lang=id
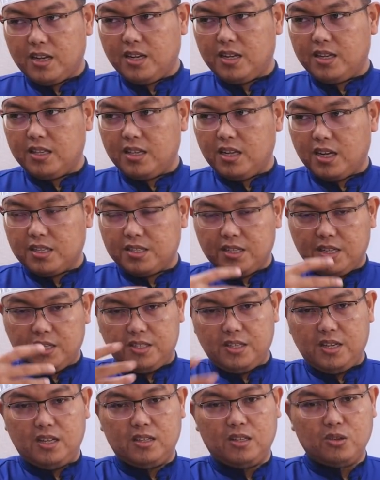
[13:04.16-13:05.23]
kadang kita kasih
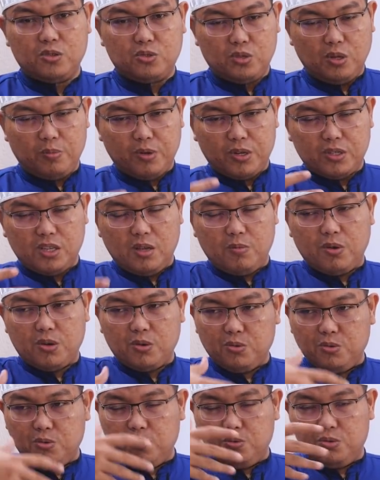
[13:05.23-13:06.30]
nasihat harus sabar-sabar
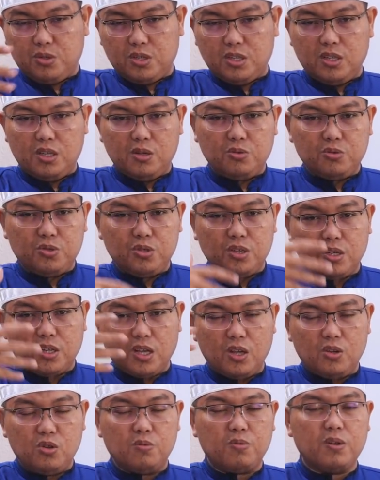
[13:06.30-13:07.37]
ini ujian
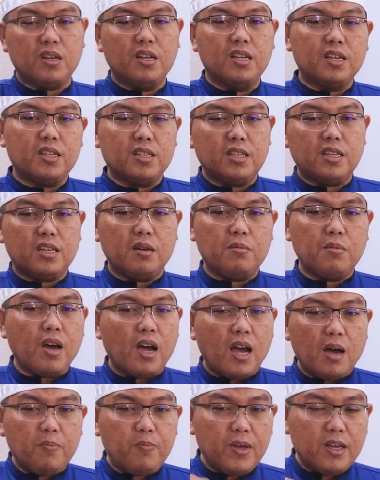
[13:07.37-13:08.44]
kehidupan. Ketika
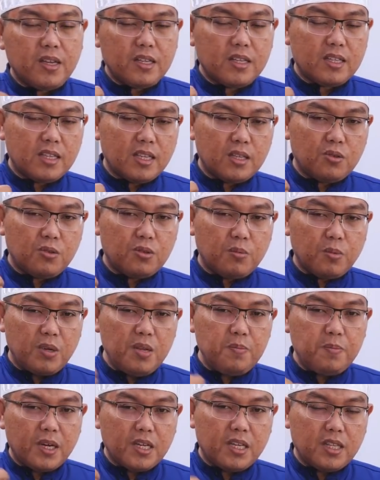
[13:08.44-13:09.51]
apa itu
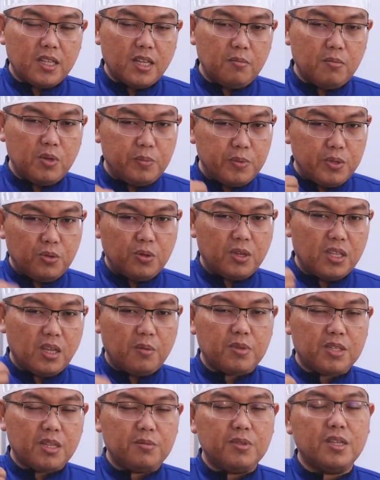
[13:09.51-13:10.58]
menimpa kita belum tentu kita
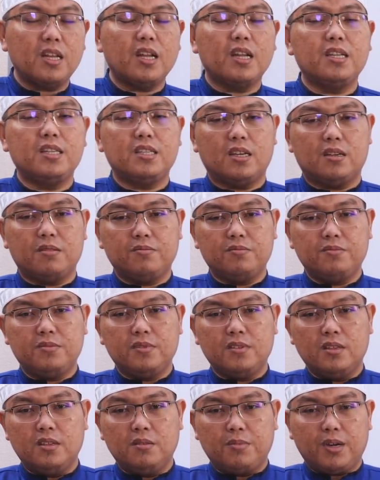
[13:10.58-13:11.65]
bisa menjalaninya.
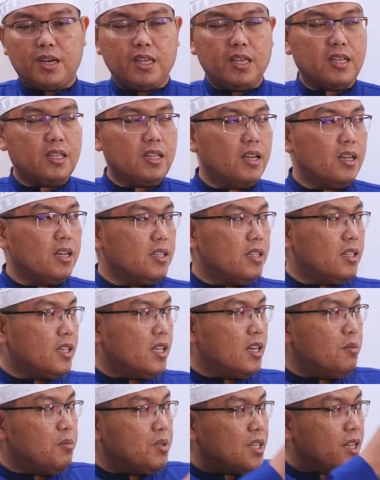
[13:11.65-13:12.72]
Makanya kita ketika
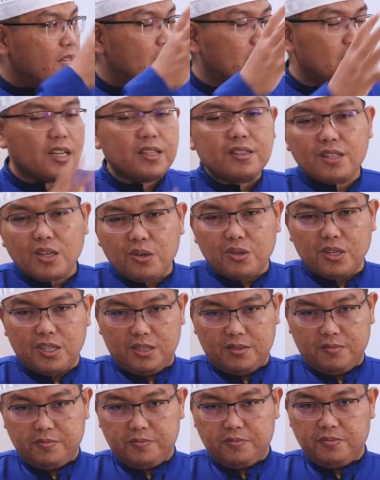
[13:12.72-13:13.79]
sekarang bicara tentang
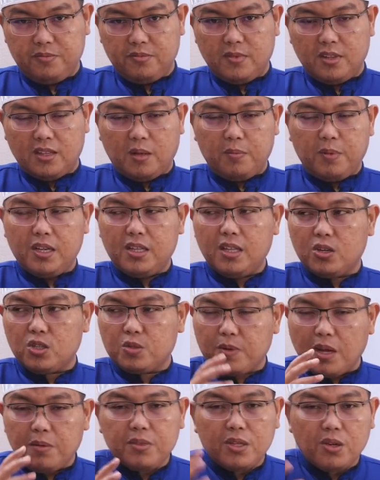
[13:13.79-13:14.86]
teori. Tapi kita harus
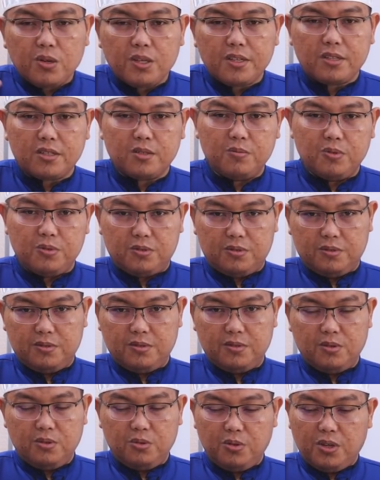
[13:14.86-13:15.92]
paham teori tersebut
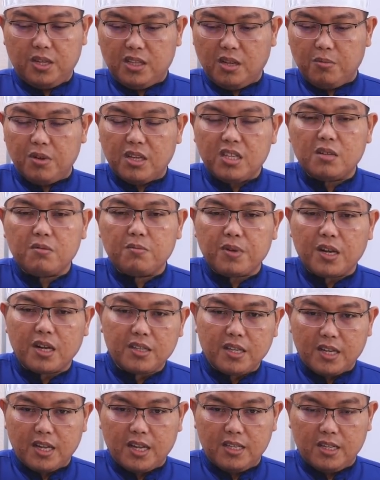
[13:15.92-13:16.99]
untuk kita belajar
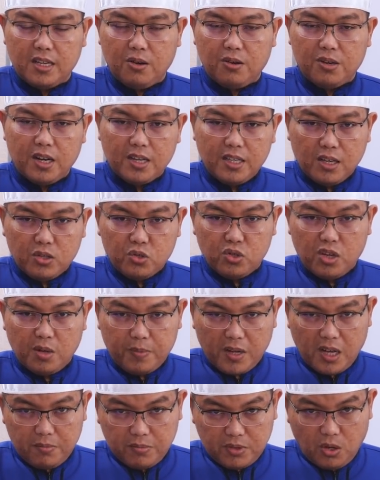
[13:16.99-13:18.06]
mempraktekannya. Orang yang sudah
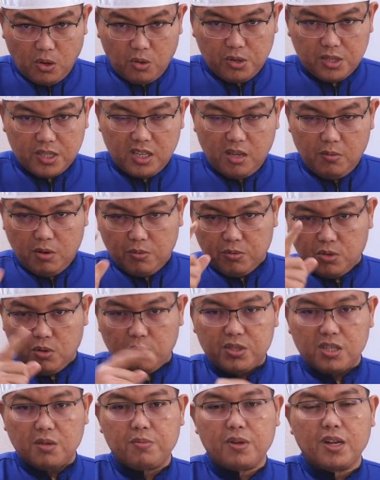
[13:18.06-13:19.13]
paham teori saja belum tentu
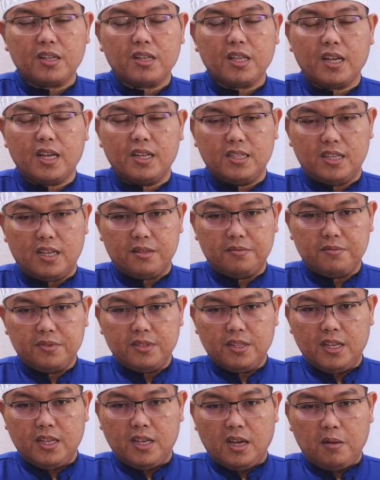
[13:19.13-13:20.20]
bisa mempraktekannya.
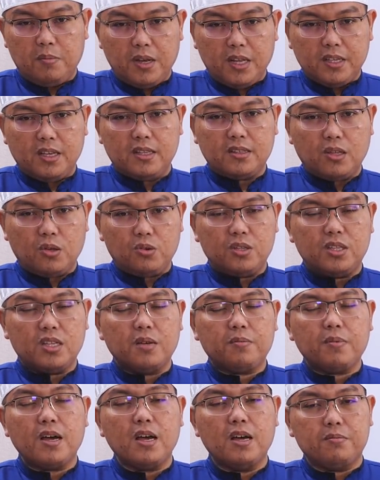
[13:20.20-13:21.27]
Apalagi yang teori tidak
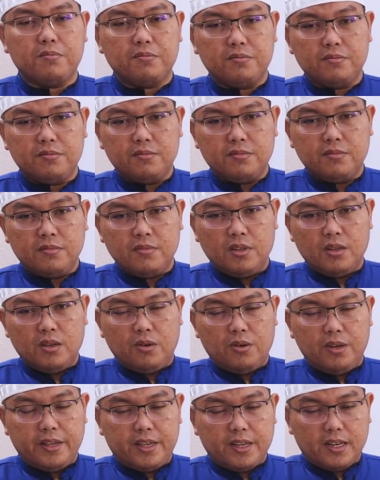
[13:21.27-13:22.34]
paham.
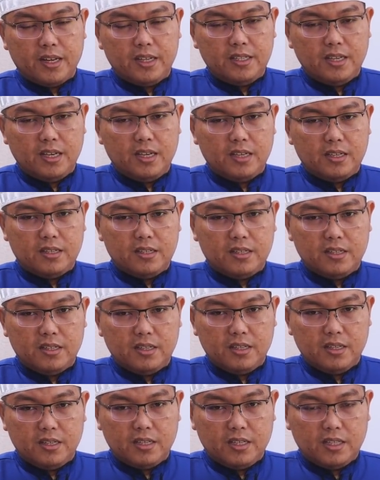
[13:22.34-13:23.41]
Oleh karenanya
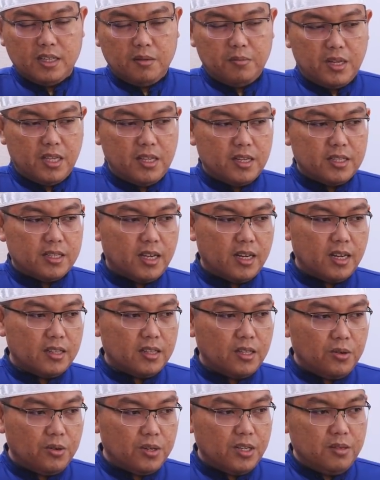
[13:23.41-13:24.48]
eh, kita belajar sekarang
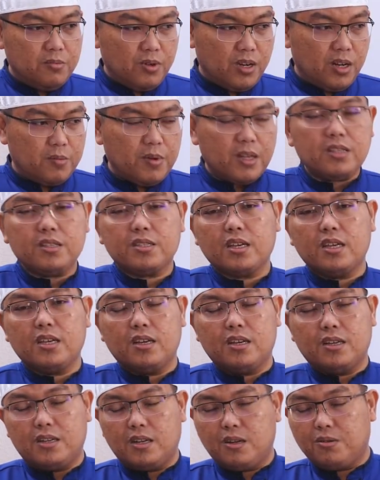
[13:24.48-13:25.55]
teori bukan berarti
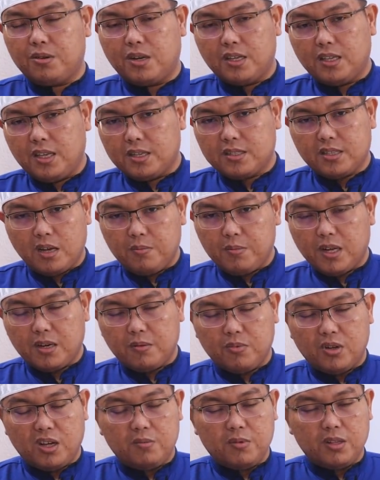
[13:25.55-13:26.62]
saya adalah orang yang sabar,
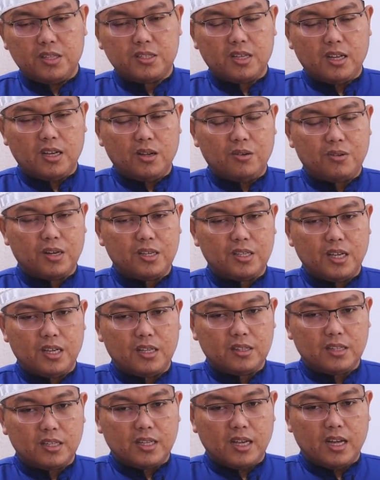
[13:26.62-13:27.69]
bukan berarti saya adalah orang yang
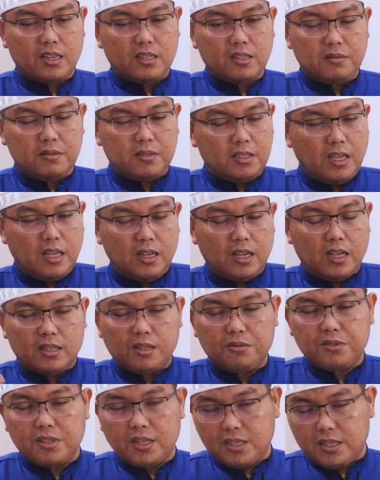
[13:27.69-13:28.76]
tegar. Saya nggak
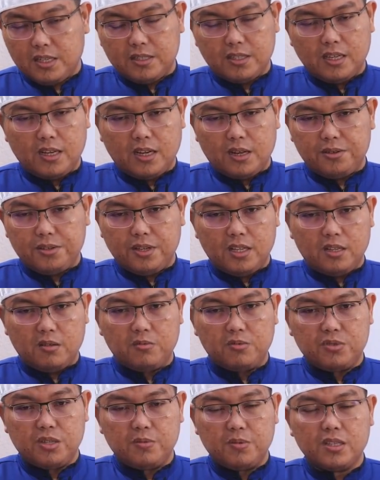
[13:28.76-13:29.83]
tahu tentang diri saya kalau saya
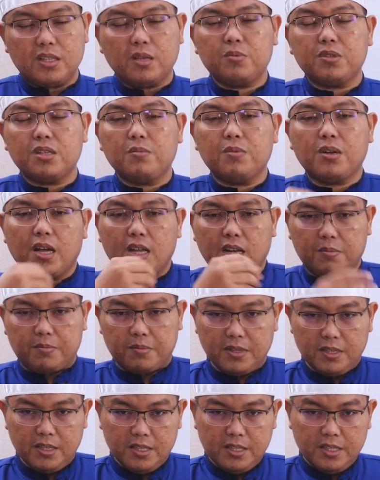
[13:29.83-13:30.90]
ditimpa musibah, tapi saya berharap